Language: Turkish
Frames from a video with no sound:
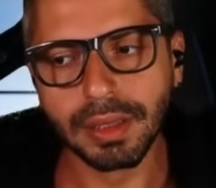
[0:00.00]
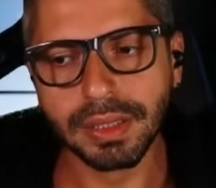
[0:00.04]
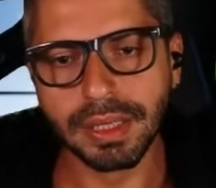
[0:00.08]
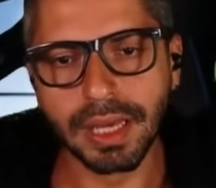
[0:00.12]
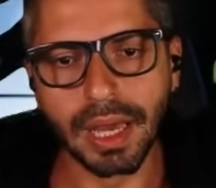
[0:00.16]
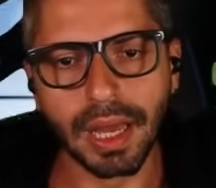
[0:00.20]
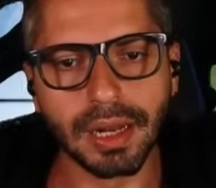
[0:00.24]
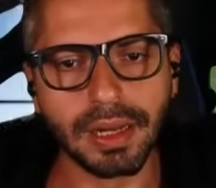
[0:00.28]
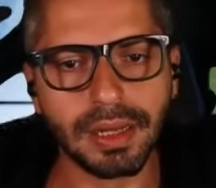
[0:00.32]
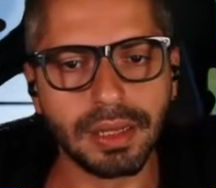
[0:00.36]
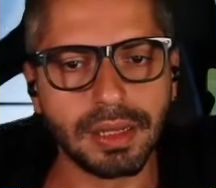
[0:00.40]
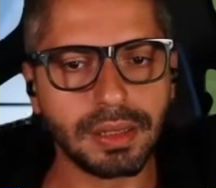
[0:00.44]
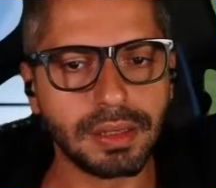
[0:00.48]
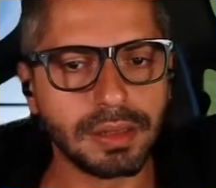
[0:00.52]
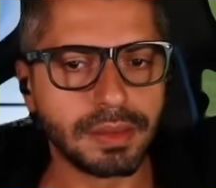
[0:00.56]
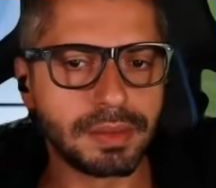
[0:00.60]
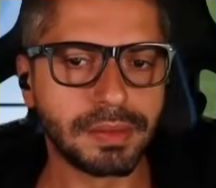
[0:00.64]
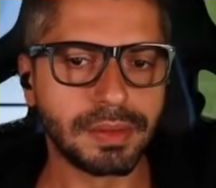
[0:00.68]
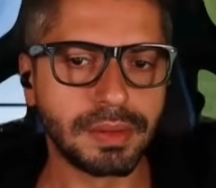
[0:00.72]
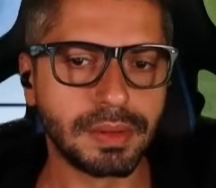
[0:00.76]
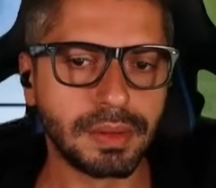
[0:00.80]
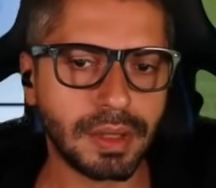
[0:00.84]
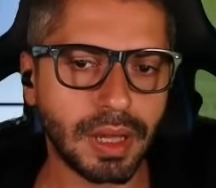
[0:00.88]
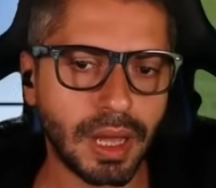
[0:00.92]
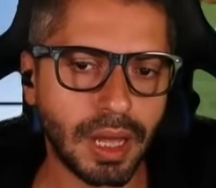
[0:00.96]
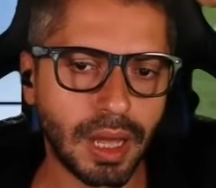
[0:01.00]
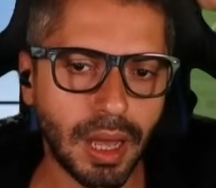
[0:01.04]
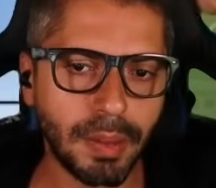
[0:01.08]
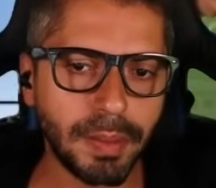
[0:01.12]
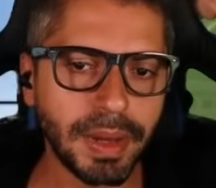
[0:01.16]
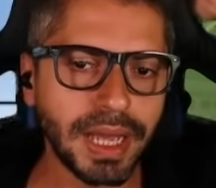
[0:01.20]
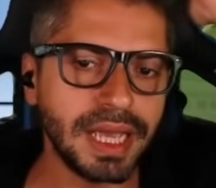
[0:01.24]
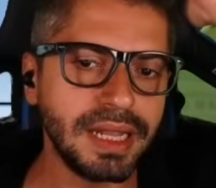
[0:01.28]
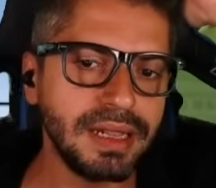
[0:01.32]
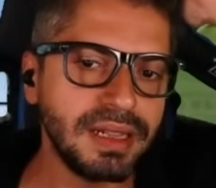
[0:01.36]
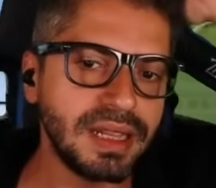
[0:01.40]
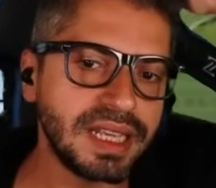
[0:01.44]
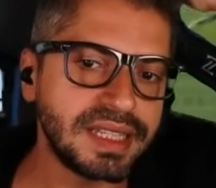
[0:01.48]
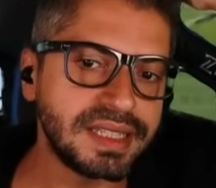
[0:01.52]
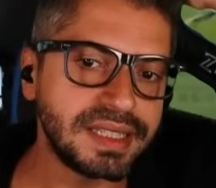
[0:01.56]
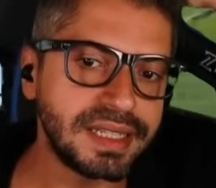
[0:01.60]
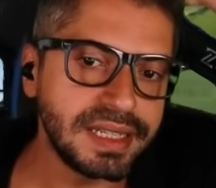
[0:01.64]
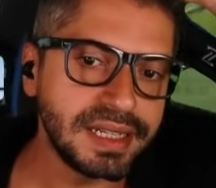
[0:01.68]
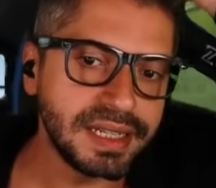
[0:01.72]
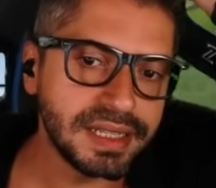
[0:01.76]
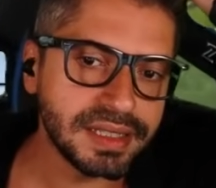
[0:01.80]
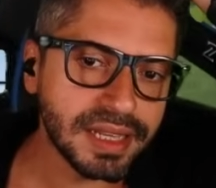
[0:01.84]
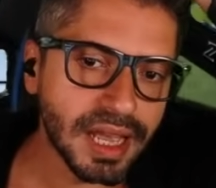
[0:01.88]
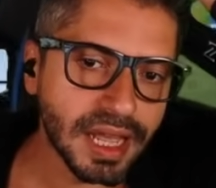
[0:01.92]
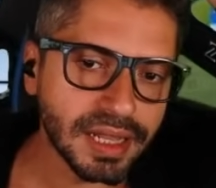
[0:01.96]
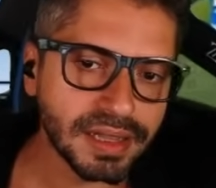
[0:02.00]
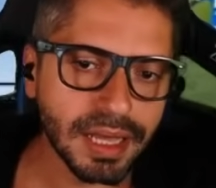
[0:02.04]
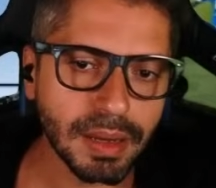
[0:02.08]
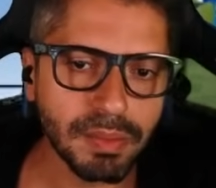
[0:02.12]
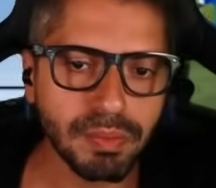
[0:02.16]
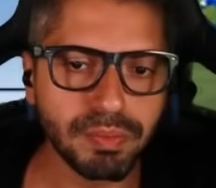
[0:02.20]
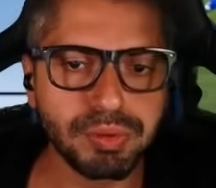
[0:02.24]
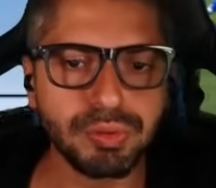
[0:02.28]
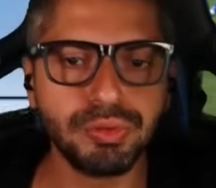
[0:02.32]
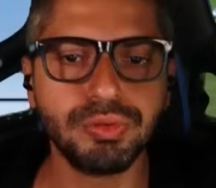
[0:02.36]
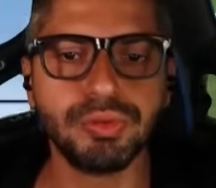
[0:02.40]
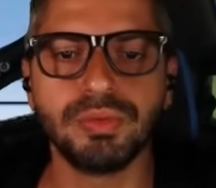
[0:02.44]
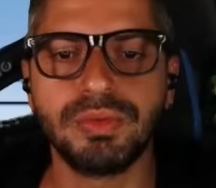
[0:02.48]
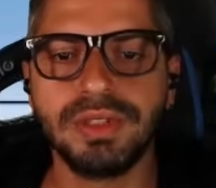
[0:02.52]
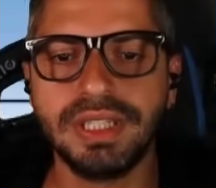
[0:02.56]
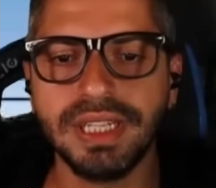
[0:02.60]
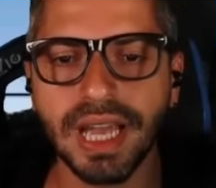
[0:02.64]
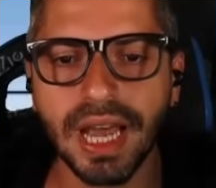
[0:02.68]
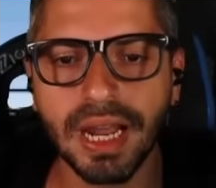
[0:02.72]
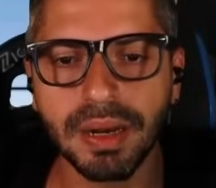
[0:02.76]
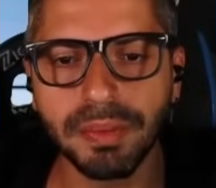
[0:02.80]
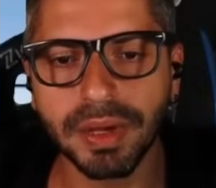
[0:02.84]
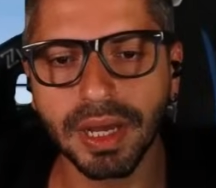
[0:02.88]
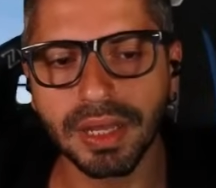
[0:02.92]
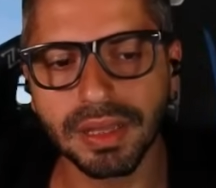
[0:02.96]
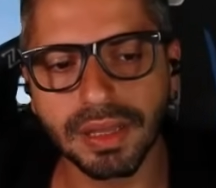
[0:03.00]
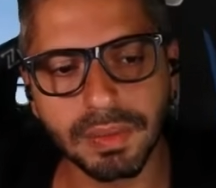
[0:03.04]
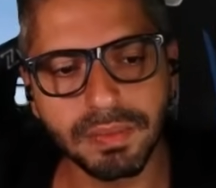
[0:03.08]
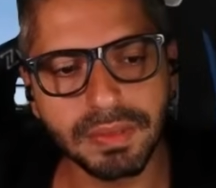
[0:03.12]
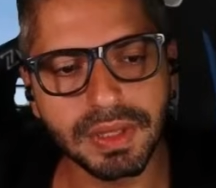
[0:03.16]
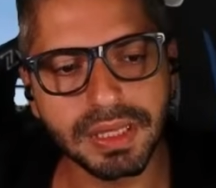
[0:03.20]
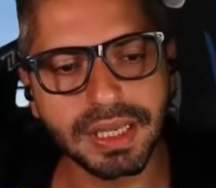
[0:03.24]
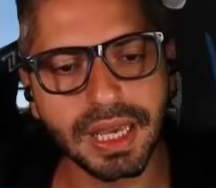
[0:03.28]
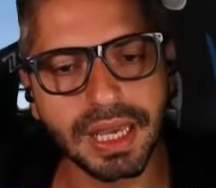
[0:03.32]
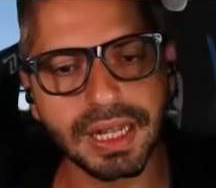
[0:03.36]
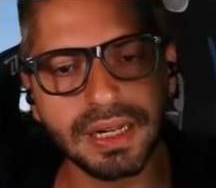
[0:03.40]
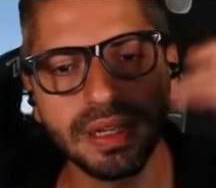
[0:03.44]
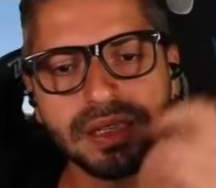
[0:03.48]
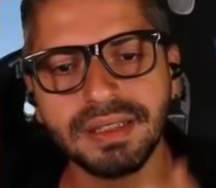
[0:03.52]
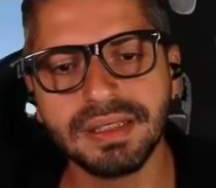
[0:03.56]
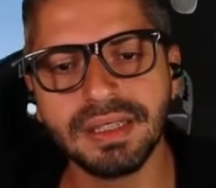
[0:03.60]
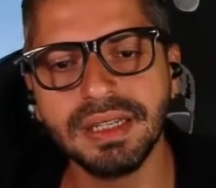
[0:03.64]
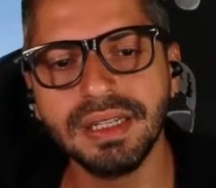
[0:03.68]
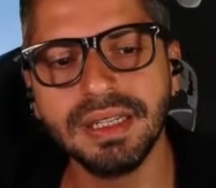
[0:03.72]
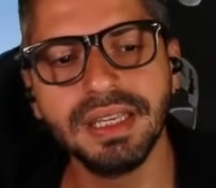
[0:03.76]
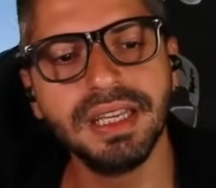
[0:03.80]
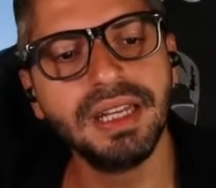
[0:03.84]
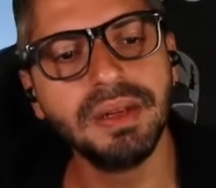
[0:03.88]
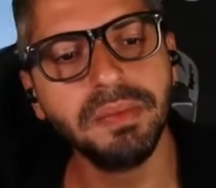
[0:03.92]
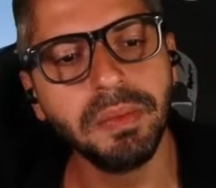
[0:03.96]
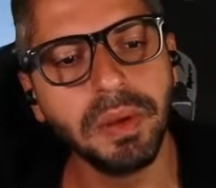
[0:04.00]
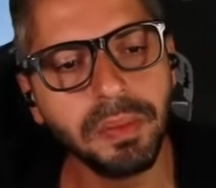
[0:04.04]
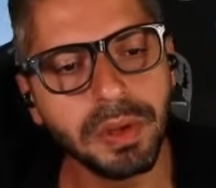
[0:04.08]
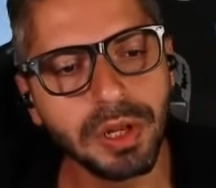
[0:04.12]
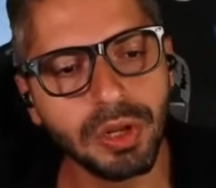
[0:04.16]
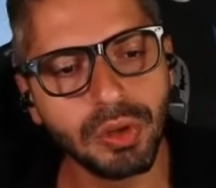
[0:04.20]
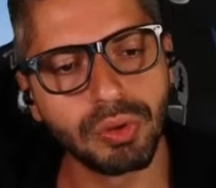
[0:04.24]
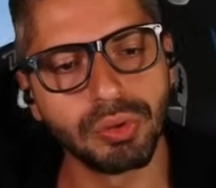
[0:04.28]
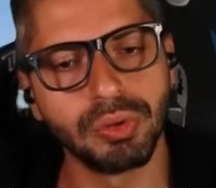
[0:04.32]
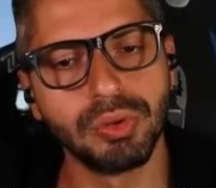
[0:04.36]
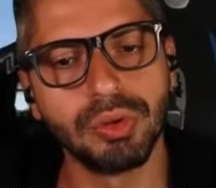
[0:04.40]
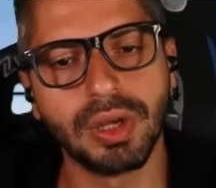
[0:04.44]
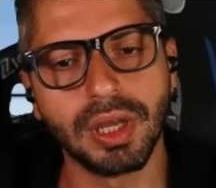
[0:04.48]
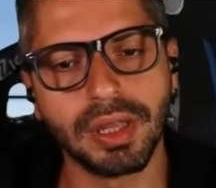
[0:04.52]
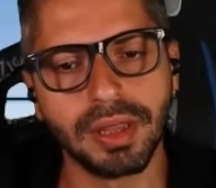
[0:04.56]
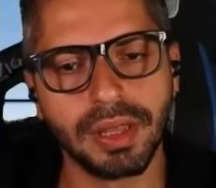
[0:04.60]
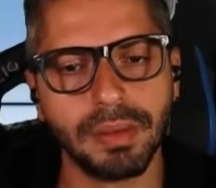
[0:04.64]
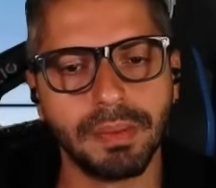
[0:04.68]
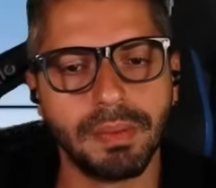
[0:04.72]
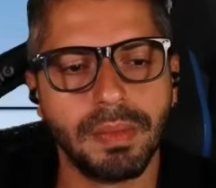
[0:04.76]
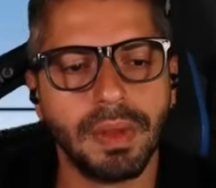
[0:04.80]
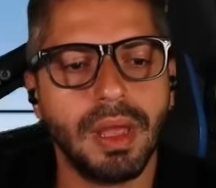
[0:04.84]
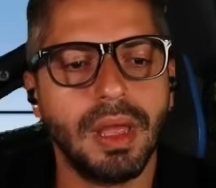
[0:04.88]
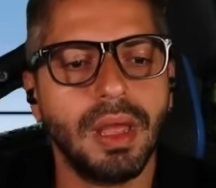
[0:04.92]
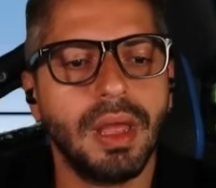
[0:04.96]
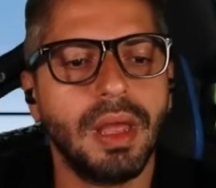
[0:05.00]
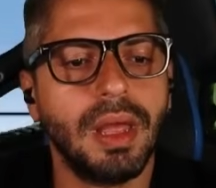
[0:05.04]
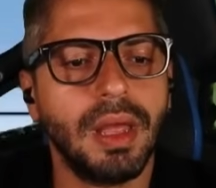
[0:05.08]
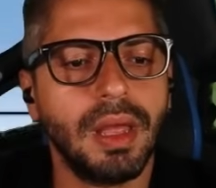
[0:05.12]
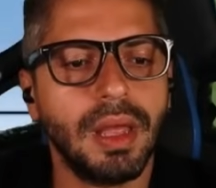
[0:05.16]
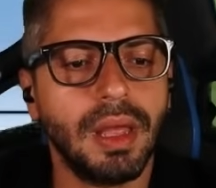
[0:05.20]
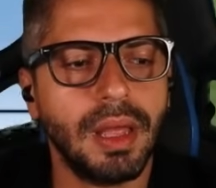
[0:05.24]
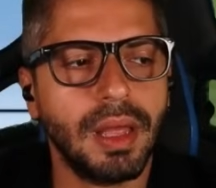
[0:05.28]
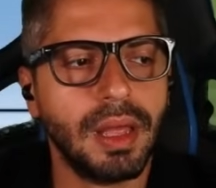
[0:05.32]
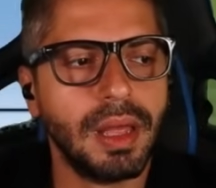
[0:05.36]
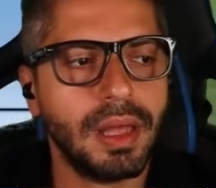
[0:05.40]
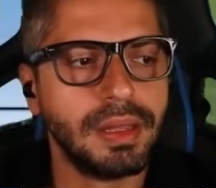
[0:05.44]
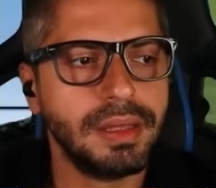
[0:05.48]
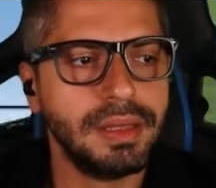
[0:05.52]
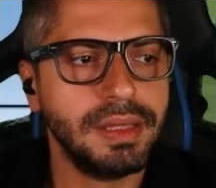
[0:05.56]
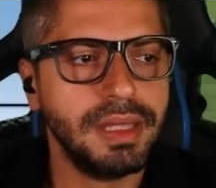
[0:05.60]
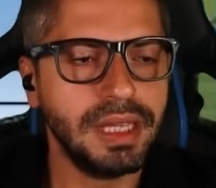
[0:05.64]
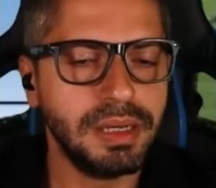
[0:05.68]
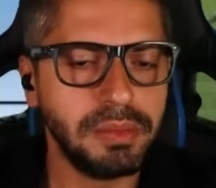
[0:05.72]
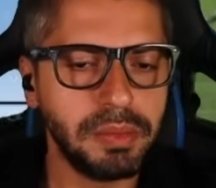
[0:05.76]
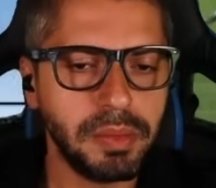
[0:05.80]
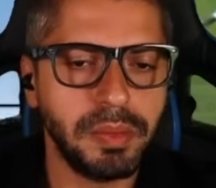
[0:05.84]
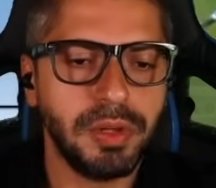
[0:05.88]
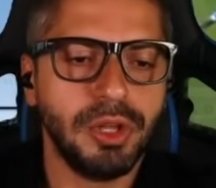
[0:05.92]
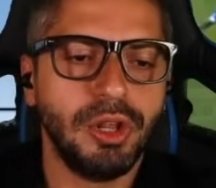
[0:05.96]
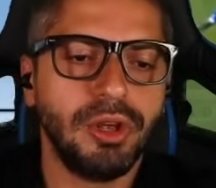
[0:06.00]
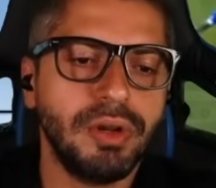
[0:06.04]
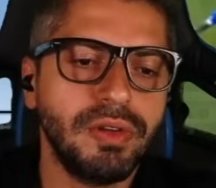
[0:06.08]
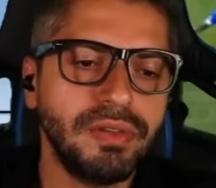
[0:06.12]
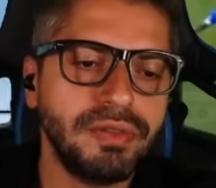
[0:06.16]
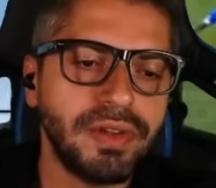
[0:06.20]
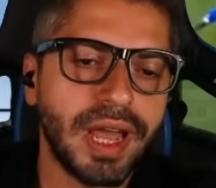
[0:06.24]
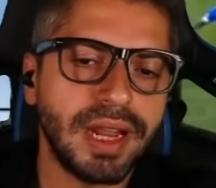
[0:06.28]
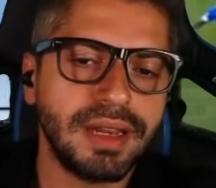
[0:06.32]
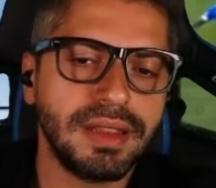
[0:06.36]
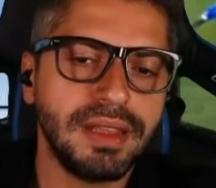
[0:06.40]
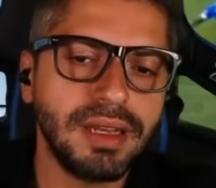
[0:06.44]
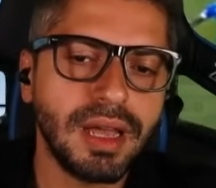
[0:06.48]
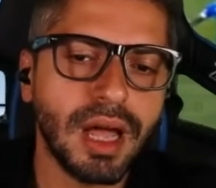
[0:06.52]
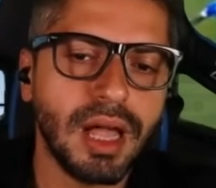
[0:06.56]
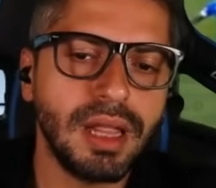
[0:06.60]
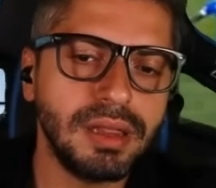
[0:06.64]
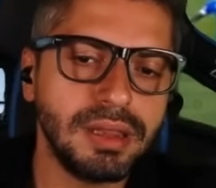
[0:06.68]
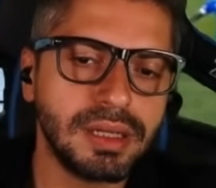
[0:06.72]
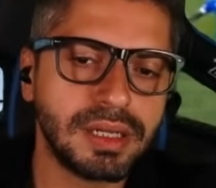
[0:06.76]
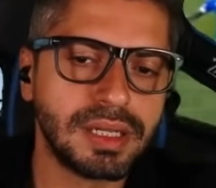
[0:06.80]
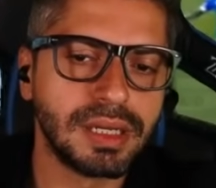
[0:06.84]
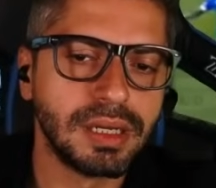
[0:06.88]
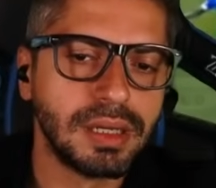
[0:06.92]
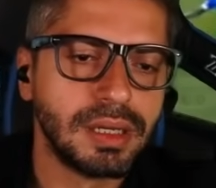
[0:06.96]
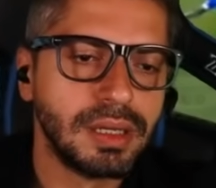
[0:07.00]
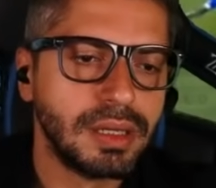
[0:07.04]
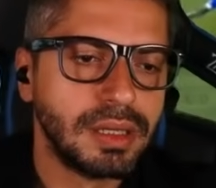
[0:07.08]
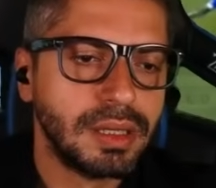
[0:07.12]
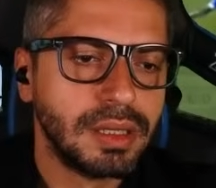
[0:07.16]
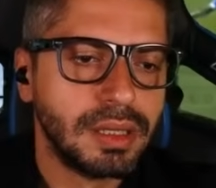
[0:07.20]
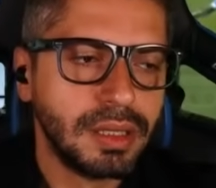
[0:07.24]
Yani ama Ennesiri zaten bu tier bir adam değil ki. Ennesiri 20 milyonluk adam. 20 milyona verdik aldık.